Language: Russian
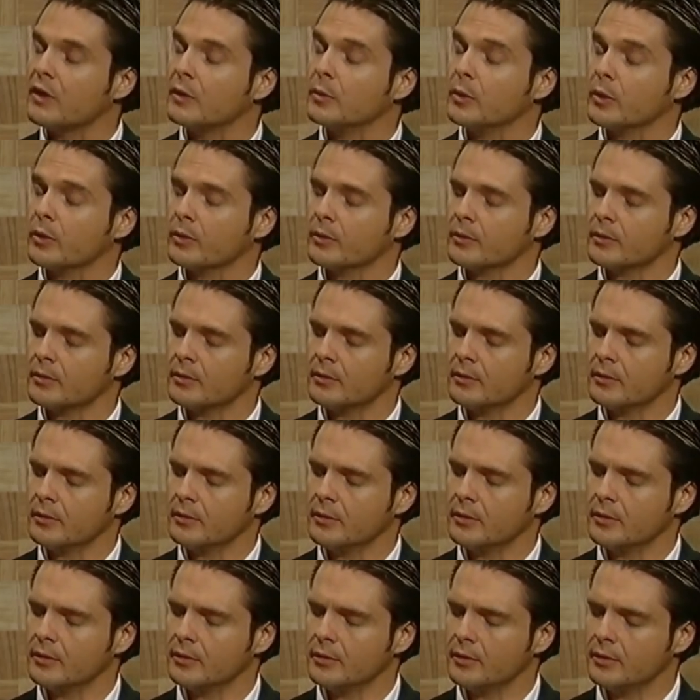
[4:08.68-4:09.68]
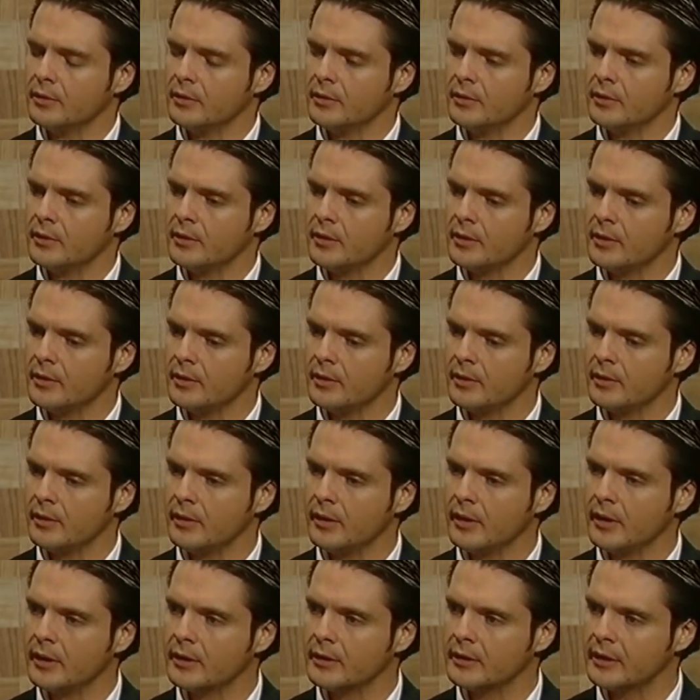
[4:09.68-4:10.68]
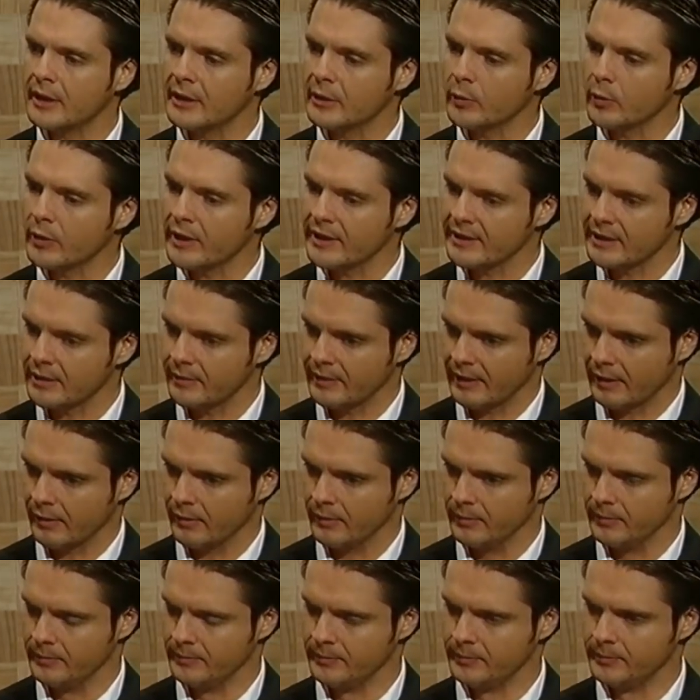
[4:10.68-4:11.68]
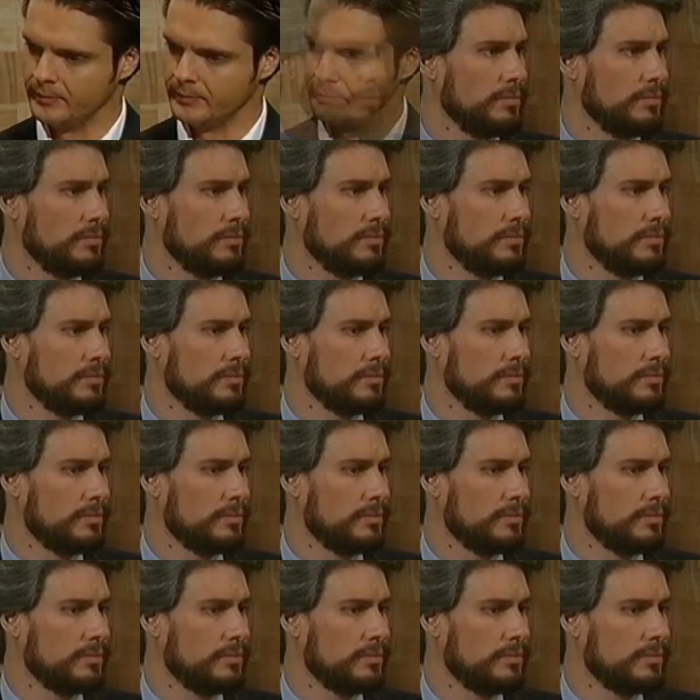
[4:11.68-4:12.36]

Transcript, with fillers: Пожалуйста, я должен это знать.